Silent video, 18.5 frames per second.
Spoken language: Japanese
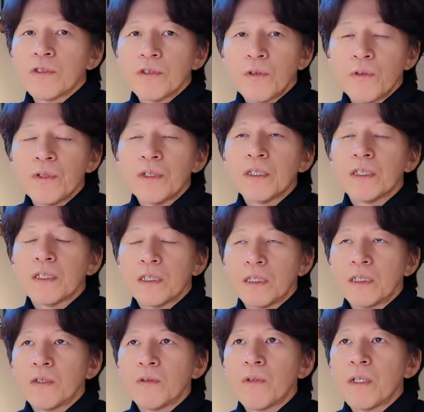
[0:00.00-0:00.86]
15
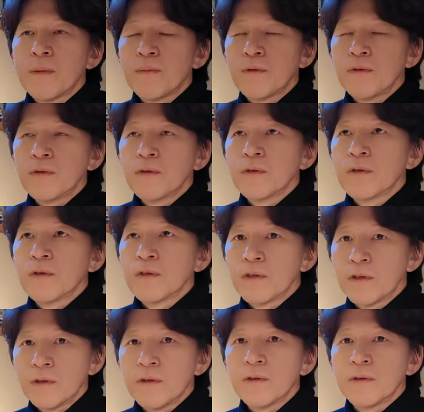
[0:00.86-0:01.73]
インチの
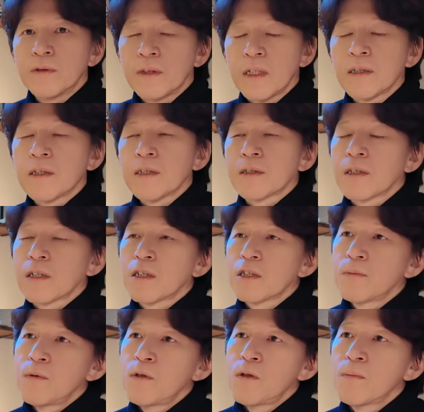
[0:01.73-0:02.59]
M2 なんですけ
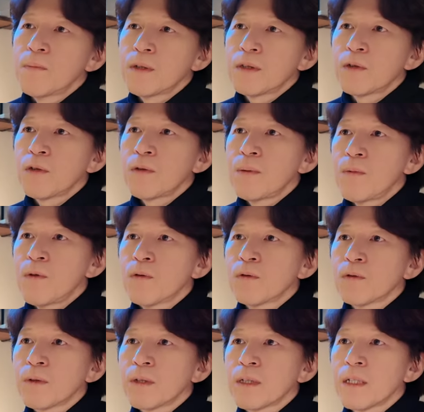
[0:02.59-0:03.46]
れども、まあ、それはもう
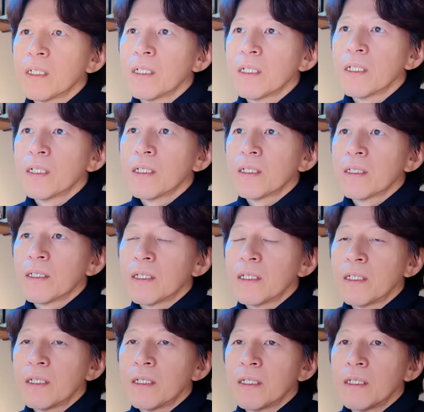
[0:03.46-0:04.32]
本当に、
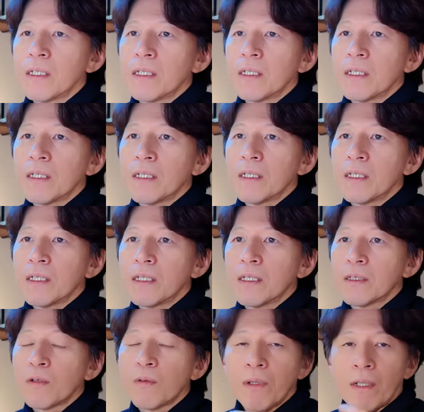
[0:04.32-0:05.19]

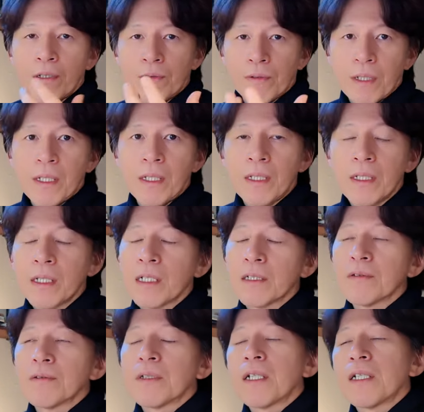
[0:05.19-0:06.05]
えー、都内のね
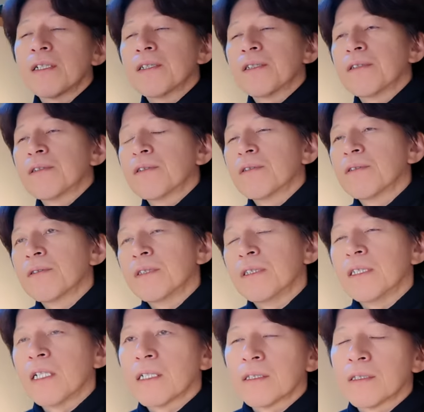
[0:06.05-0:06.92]
あの外出
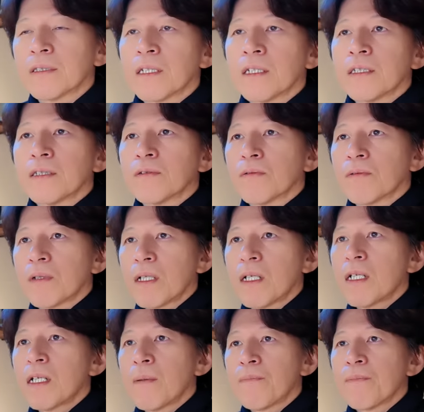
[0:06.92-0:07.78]
時だったりと
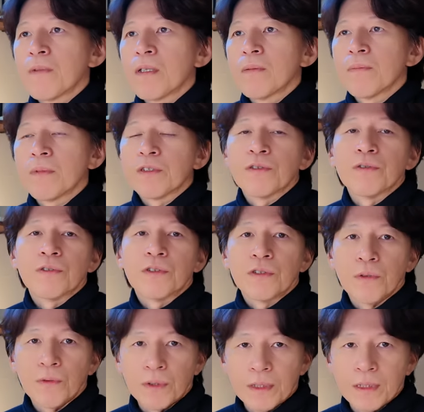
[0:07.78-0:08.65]
か、まあ、出
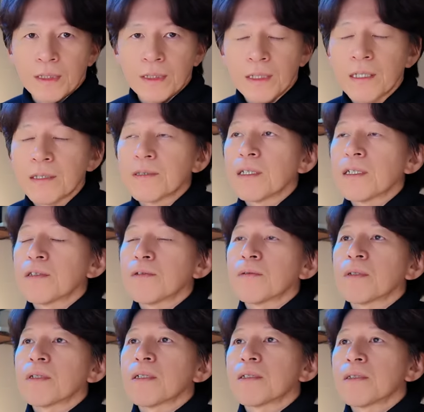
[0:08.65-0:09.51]
張時だったり
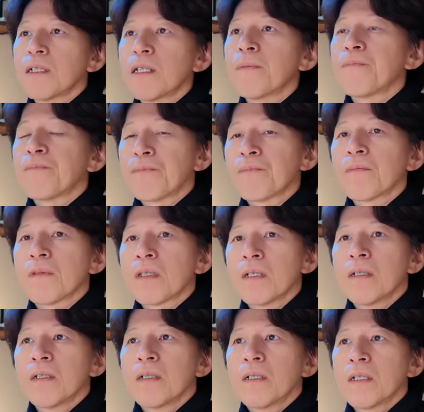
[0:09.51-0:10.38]
とかですね
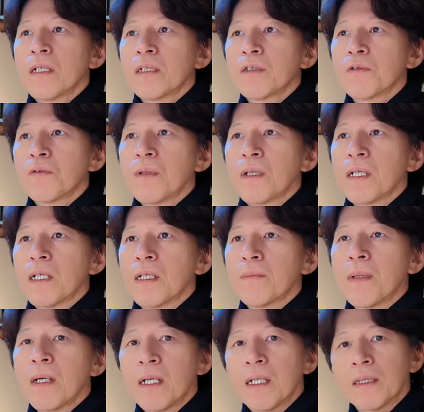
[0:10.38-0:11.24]
あと
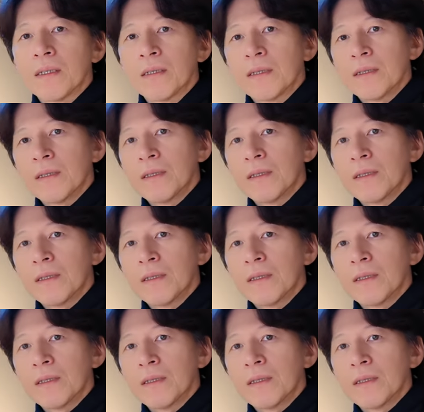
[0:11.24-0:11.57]
はまあ